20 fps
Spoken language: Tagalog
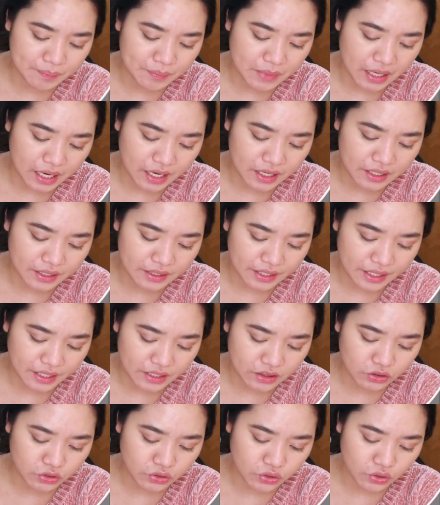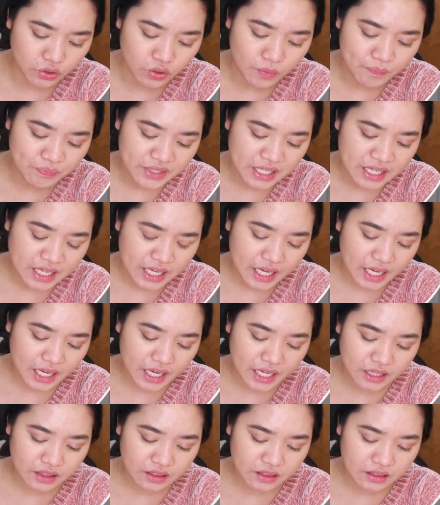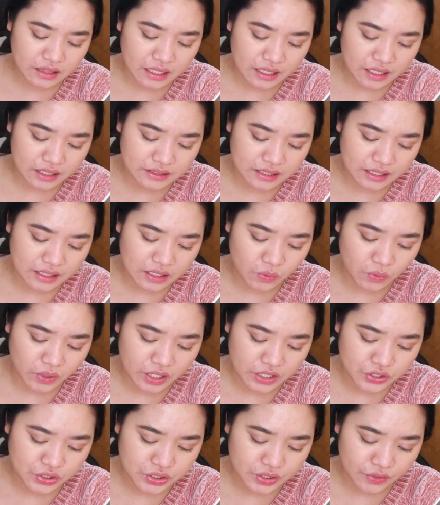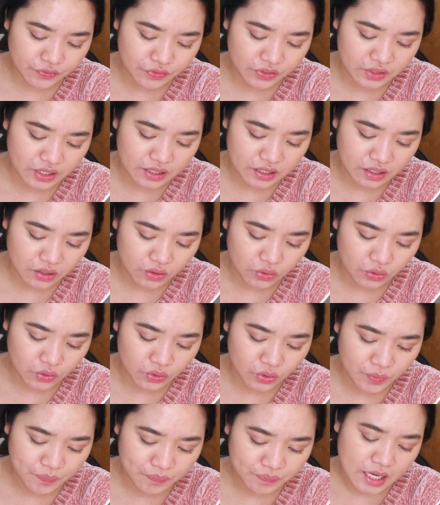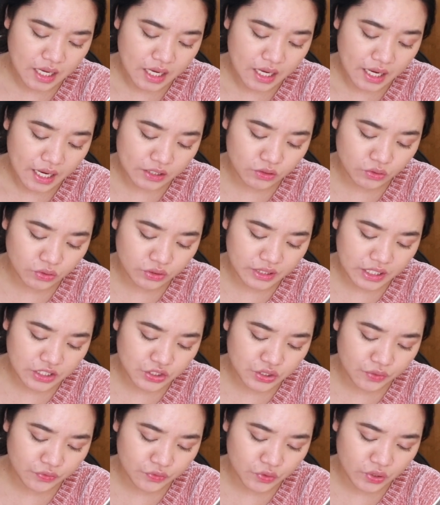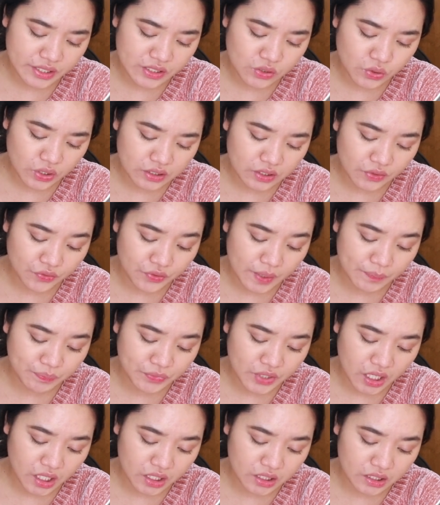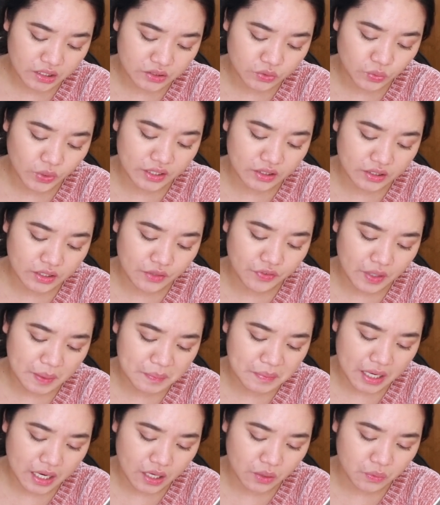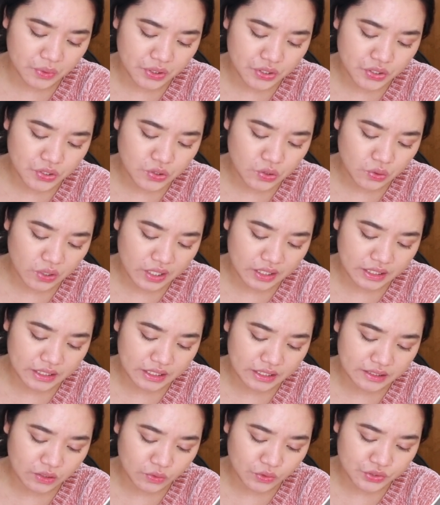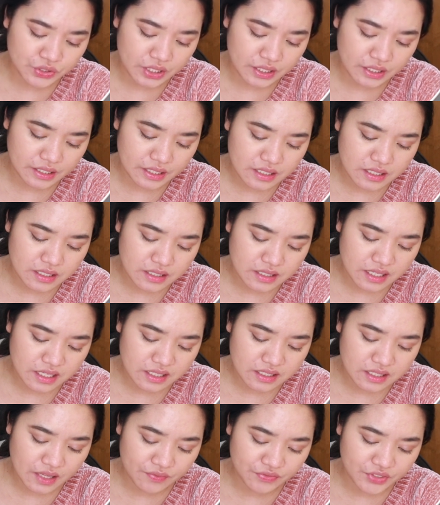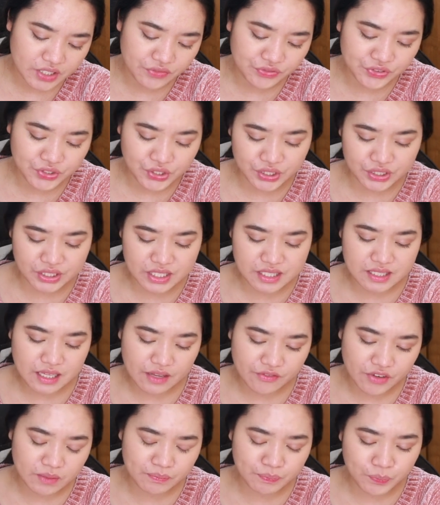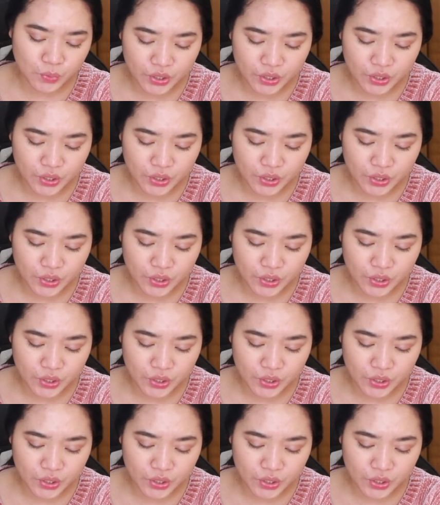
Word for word: ang rate ko. And nakadalawang shift din ako. Itong night shift ko is 25, 25 hours. So ang kinita ko dyan is 637.50.